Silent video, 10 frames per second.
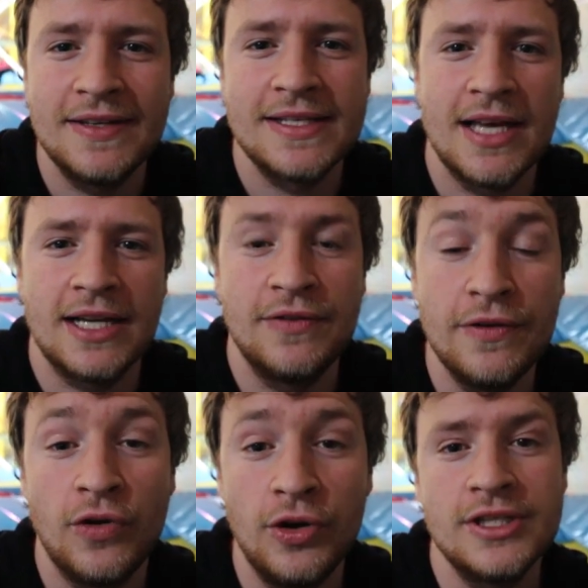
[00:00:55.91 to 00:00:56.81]
Wie gesagt, wir
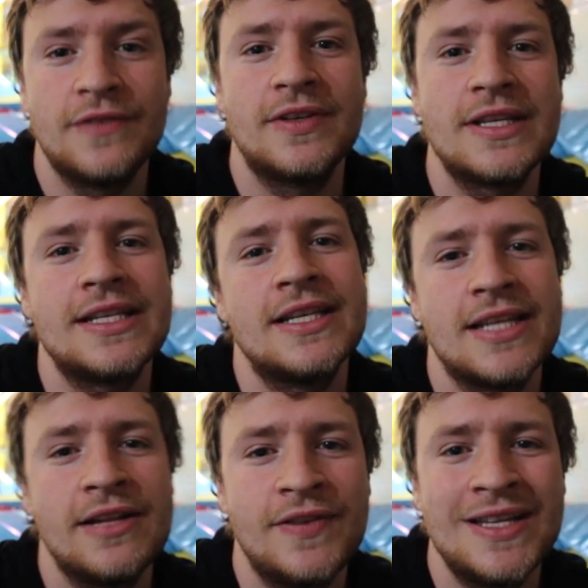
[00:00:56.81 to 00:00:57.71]
freuen uns auf das
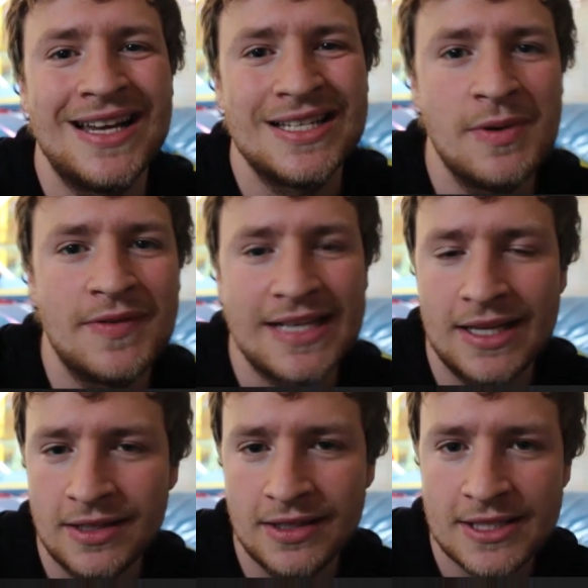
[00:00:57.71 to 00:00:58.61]
ESL-Finale, das ist immer was
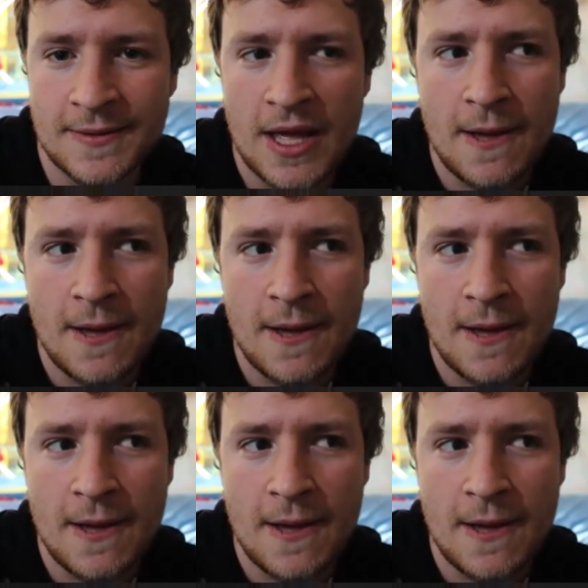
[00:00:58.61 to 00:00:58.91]
anderes.